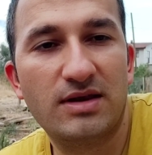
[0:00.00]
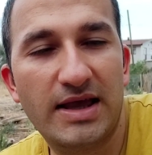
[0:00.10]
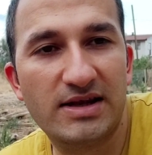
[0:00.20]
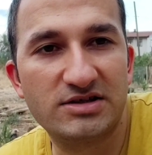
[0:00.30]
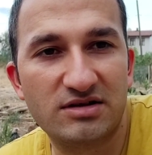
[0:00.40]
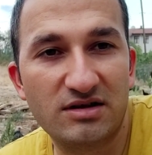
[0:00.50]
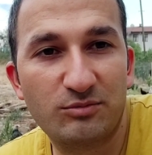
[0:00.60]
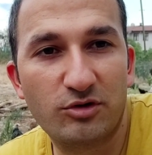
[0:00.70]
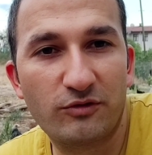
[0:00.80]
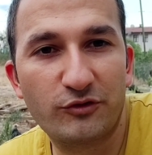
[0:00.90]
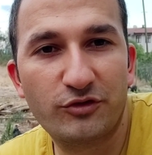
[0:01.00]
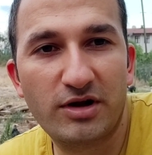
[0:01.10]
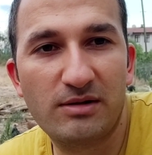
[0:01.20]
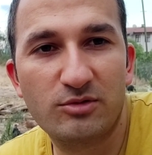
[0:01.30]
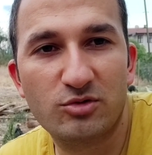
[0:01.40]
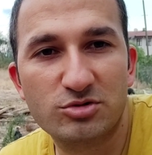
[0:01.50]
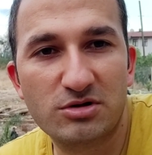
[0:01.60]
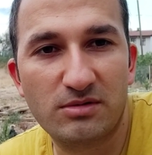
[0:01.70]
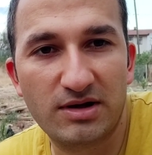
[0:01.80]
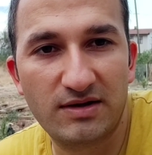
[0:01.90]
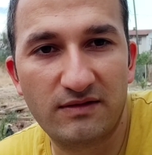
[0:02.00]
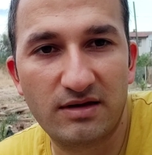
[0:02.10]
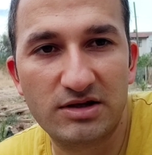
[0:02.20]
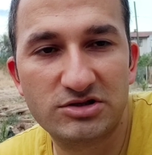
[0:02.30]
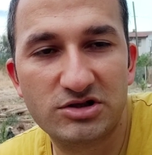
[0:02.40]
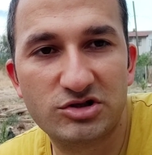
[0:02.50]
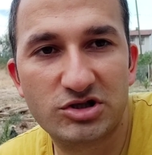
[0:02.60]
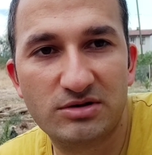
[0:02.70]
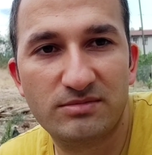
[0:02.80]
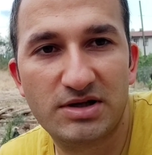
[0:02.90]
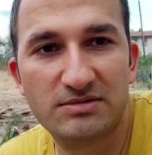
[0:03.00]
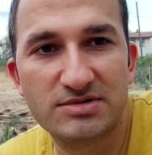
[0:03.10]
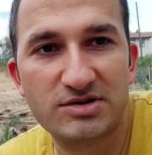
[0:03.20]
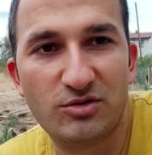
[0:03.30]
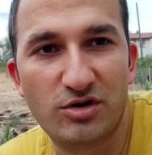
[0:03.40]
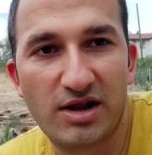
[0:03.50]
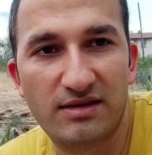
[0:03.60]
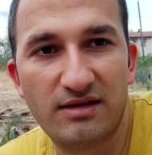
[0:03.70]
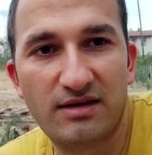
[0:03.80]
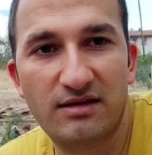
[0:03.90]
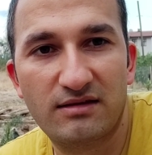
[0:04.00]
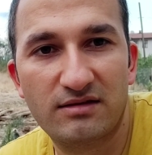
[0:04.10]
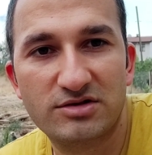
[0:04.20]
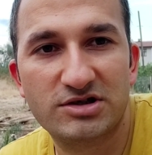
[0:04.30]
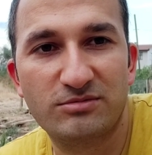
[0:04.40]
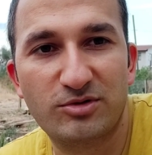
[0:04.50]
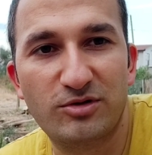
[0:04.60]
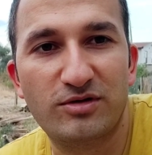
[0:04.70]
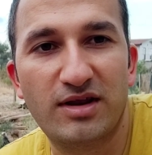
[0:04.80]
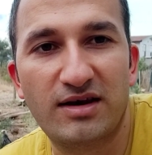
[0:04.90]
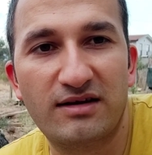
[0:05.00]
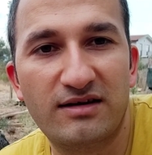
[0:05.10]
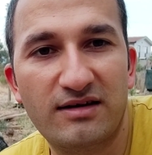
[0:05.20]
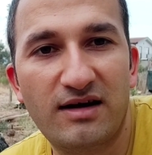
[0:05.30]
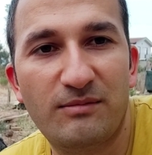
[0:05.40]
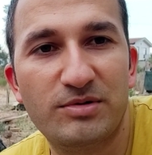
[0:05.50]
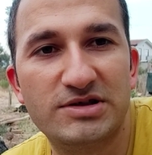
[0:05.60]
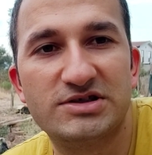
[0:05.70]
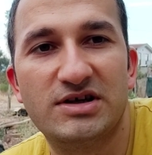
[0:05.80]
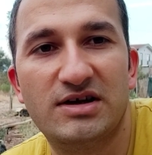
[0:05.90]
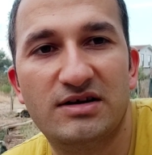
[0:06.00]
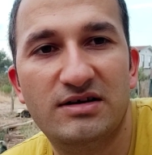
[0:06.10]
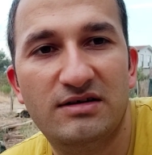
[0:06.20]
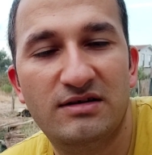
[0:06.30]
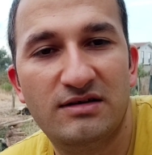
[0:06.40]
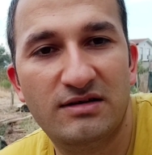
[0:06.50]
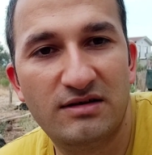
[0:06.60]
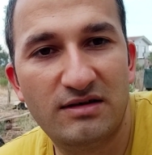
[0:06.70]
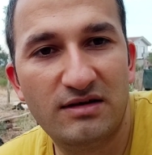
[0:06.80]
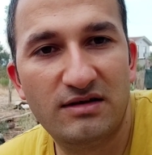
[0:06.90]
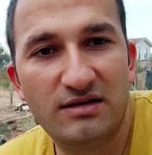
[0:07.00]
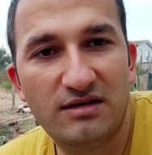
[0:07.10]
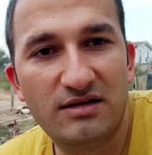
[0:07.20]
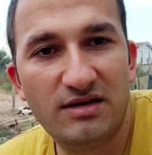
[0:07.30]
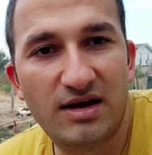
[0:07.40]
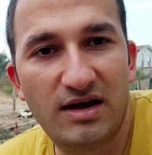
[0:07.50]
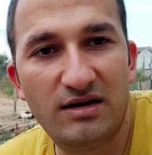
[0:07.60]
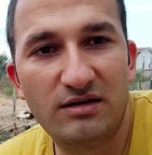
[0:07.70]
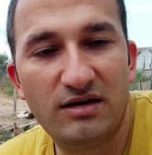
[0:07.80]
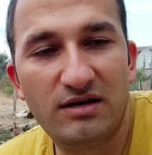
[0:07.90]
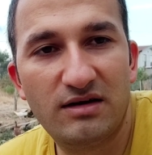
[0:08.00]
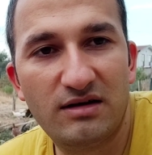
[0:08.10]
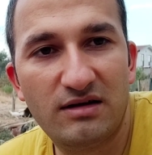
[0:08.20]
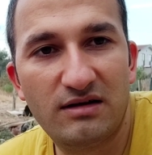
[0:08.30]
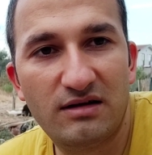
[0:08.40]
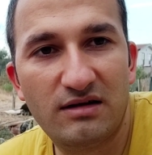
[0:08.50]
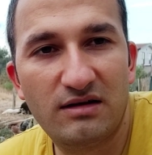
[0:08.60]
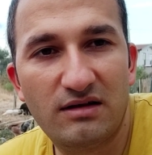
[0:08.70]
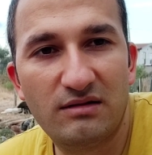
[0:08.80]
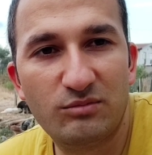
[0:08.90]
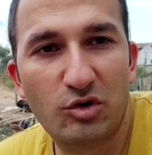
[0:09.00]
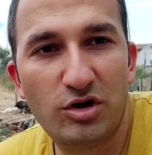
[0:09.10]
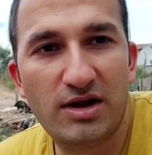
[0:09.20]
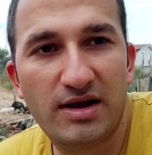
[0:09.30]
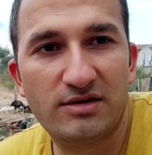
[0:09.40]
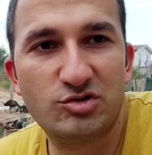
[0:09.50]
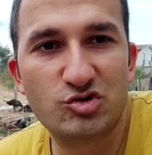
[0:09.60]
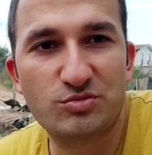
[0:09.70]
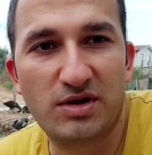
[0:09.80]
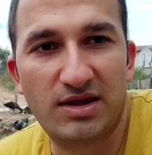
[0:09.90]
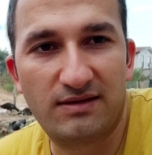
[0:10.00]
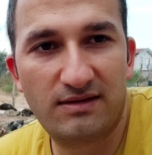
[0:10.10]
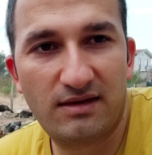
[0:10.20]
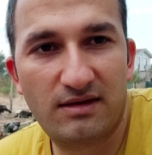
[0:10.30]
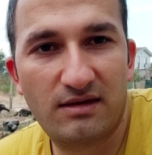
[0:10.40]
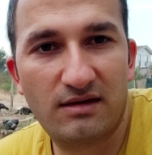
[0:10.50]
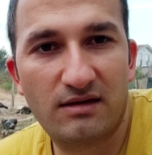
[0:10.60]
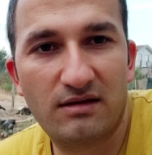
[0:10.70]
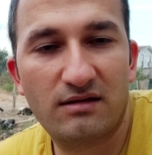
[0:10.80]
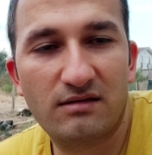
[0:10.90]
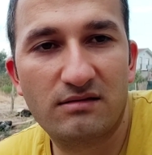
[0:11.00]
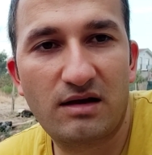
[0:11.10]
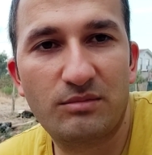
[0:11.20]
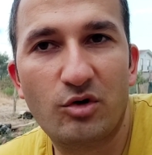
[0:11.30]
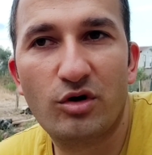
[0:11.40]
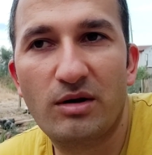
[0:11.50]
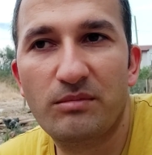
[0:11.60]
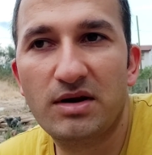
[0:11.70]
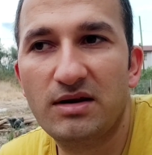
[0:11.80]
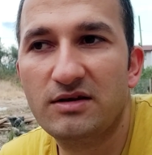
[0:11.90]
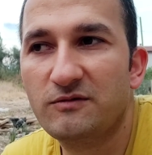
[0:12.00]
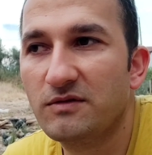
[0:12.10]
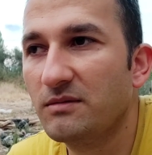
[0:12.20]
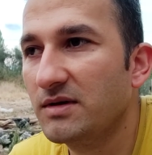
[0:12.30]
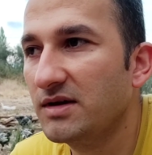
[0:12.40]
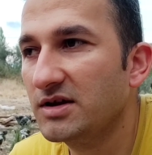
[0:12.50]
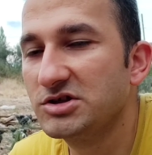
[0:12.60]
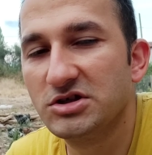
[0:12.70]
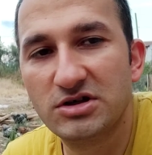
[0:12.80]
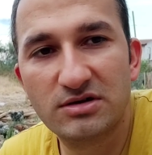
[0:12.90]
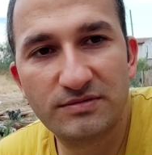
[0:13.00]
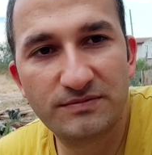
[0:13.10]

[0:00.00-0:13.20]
geliştirdik. Profesyonel bir kuluçka makinesine geçtik. Çıkımlarımızı öğrendik. Çıkım günlerini, ne yapılacağını, yani böyle çözüme gittik. Tabi öğrenmenin hiçbir zaman yaşı,